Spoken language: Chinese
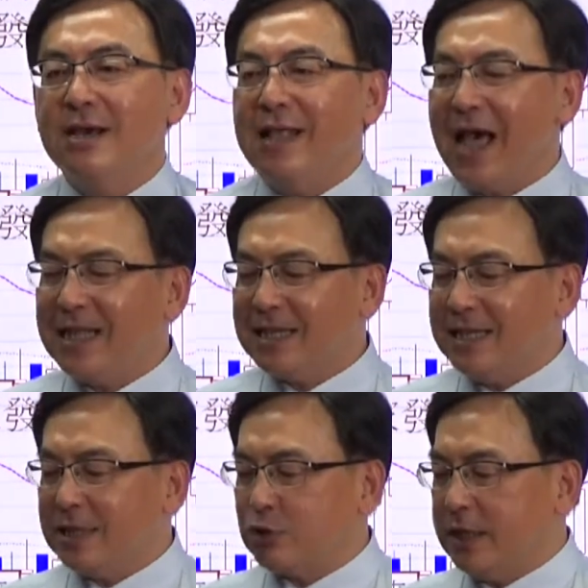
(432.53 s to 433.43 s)
它的
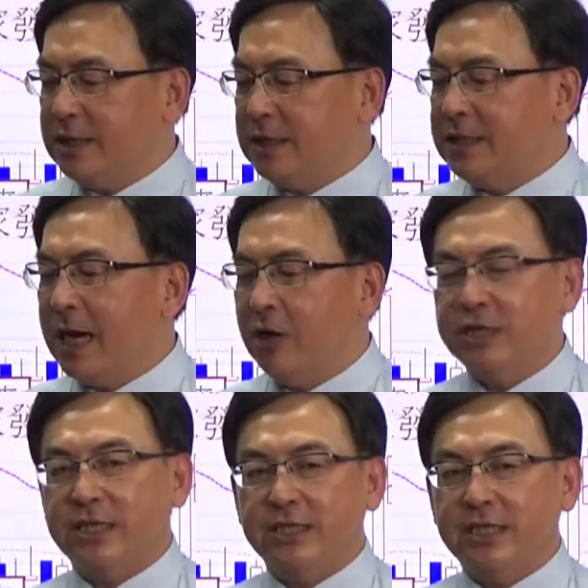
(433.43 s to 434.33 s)
一个转型效
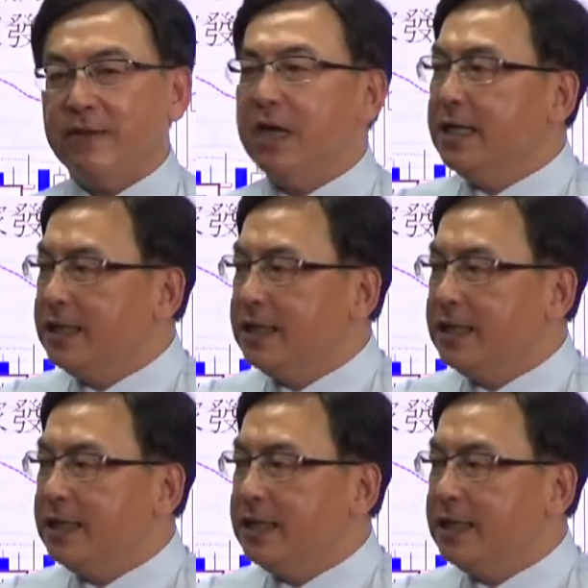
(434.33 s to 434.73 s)
益显现。